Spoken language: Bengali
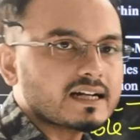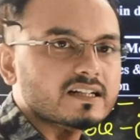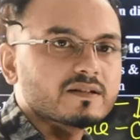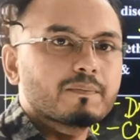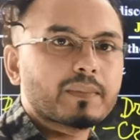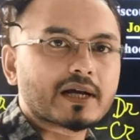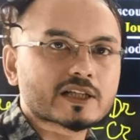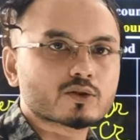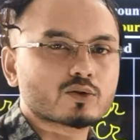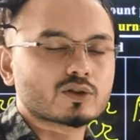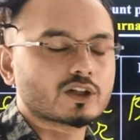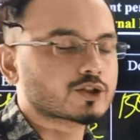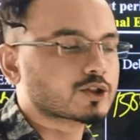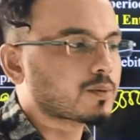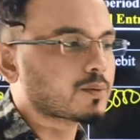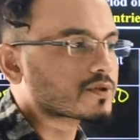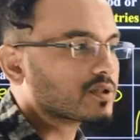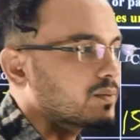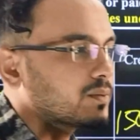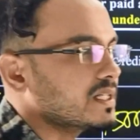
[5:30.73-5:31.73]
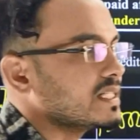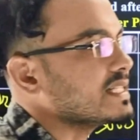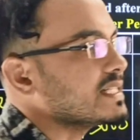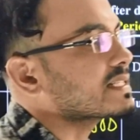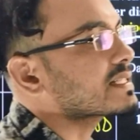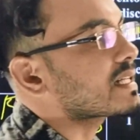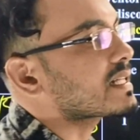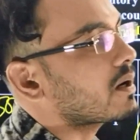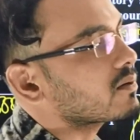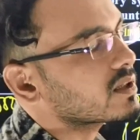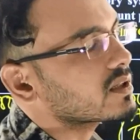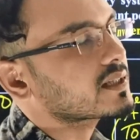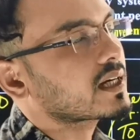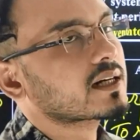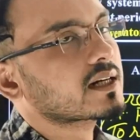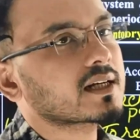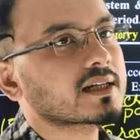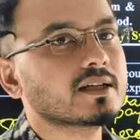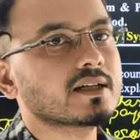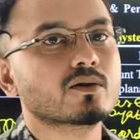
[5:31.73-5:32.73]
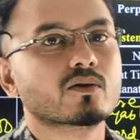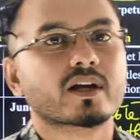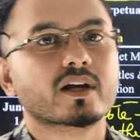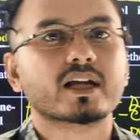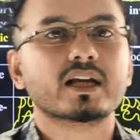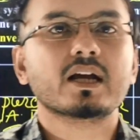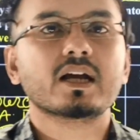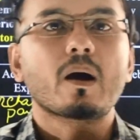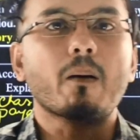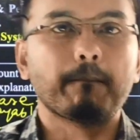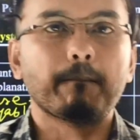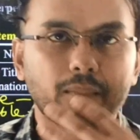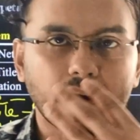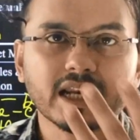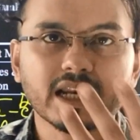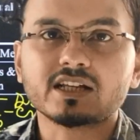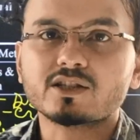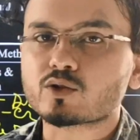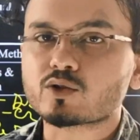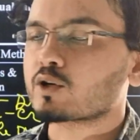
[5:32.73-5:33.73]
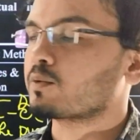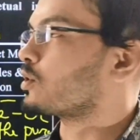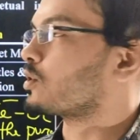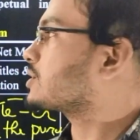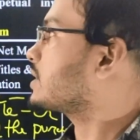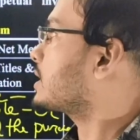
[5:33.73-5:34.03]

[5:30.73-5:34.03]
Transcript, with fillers: নেট মেথডে সবসময় ডিসকাউন্টের টাকাটা কি করে মাইনাস করে